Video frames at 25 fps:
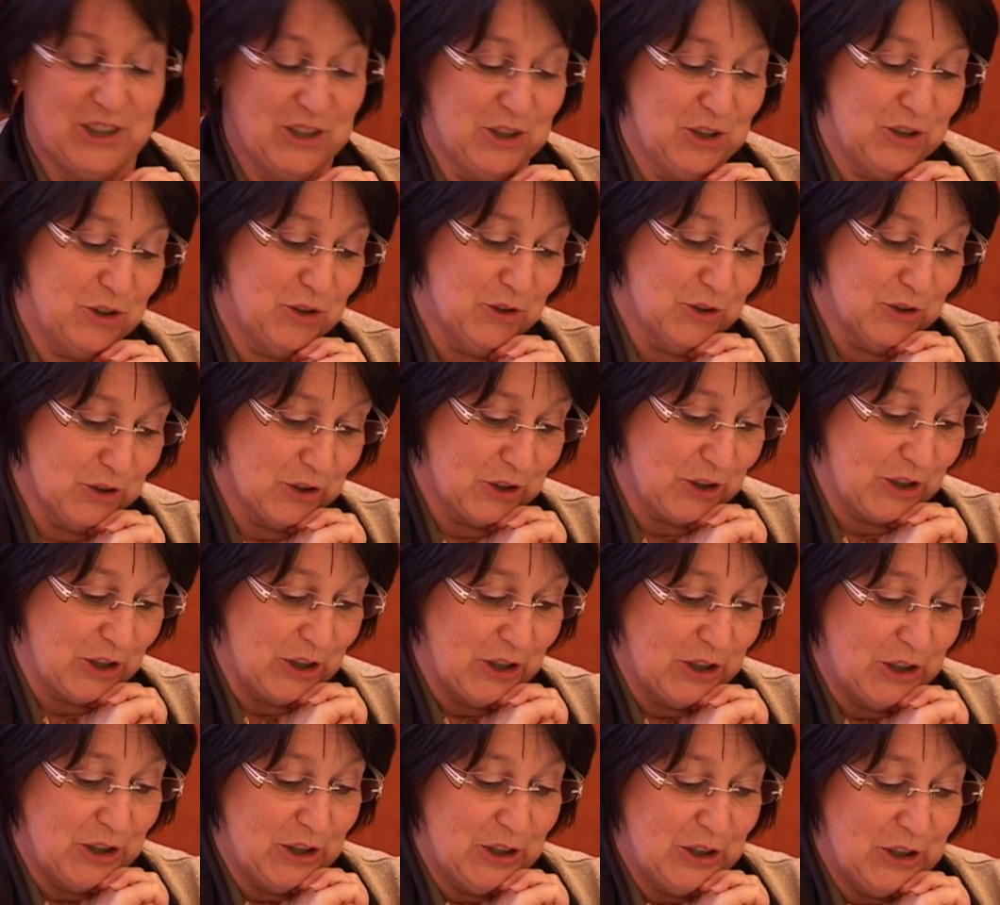Donc,
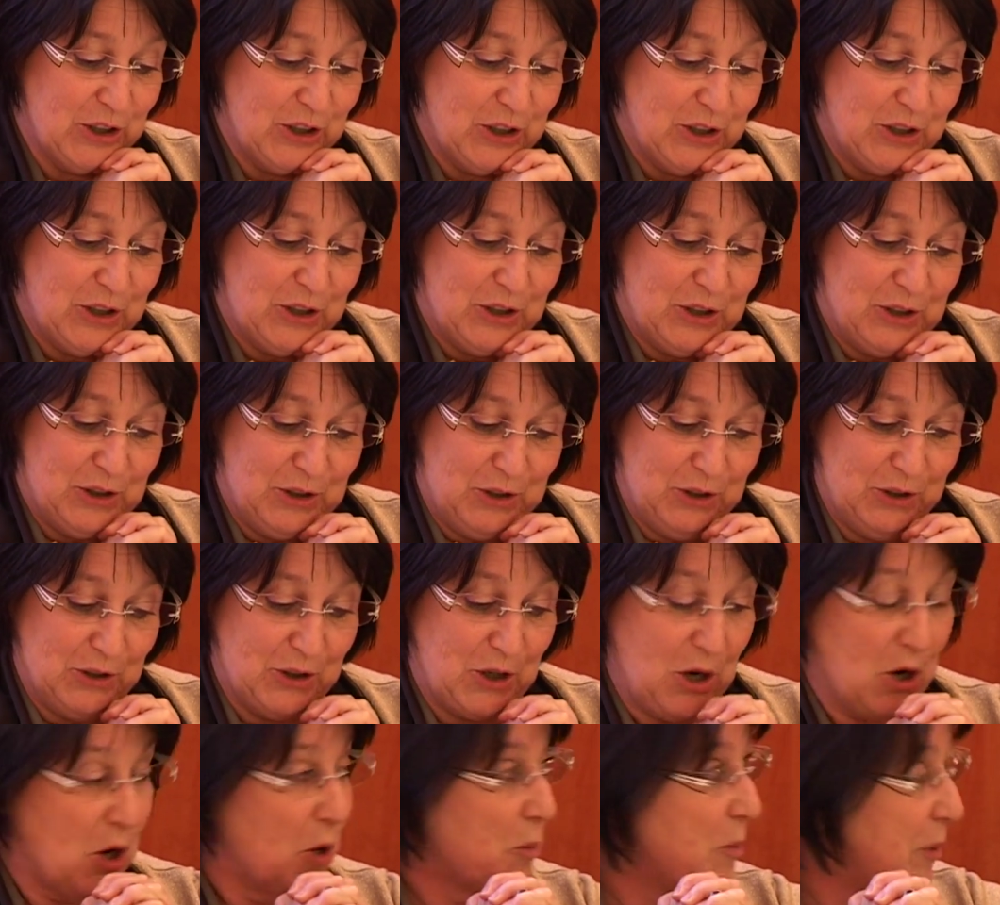le
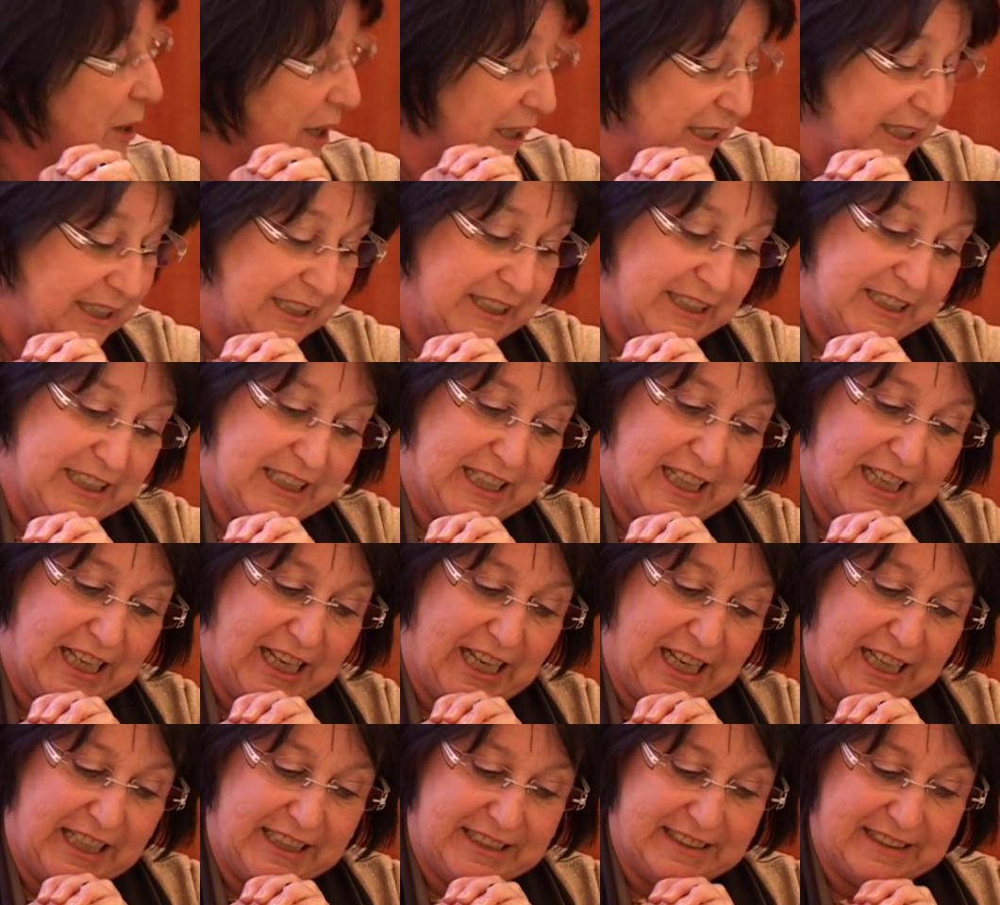Grand Prix
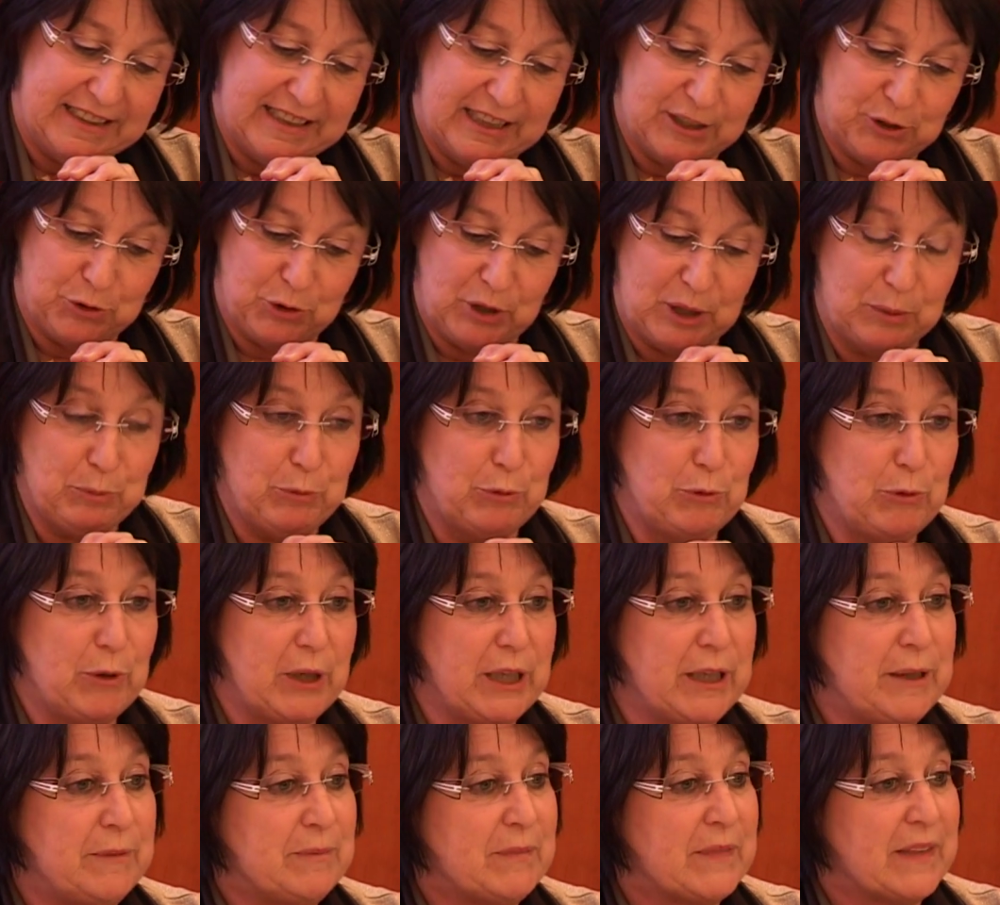a été
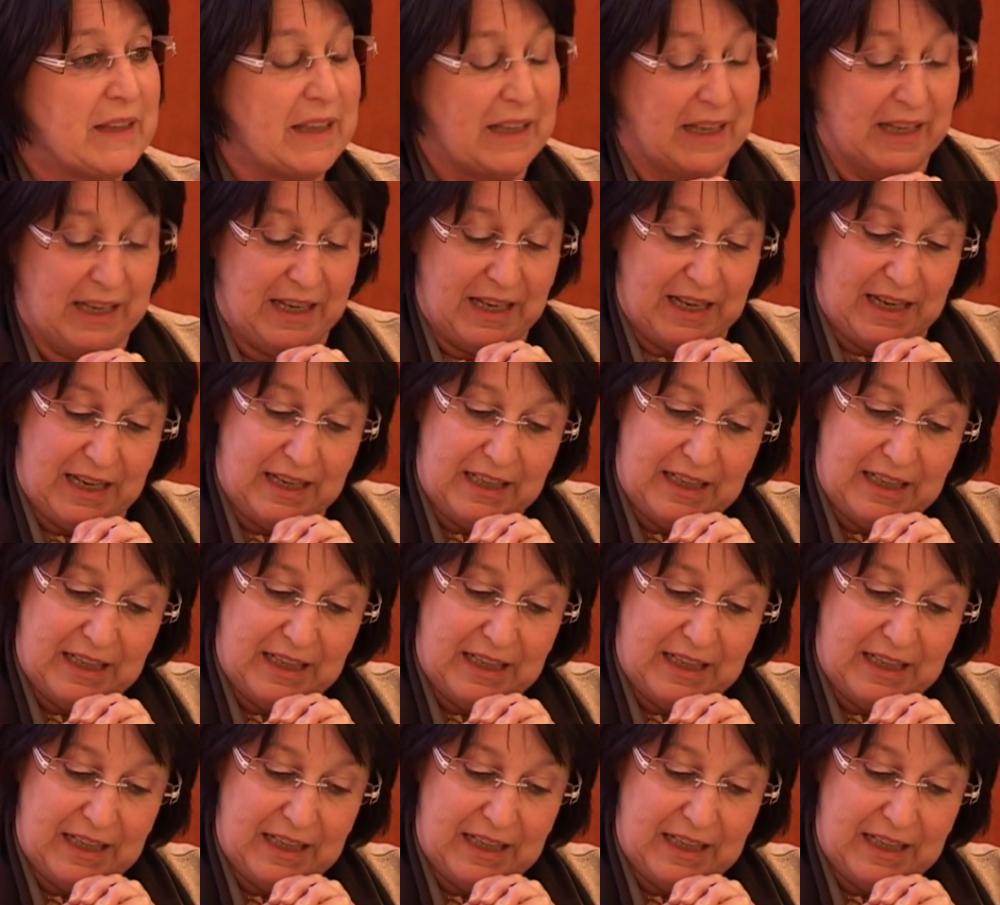attribué à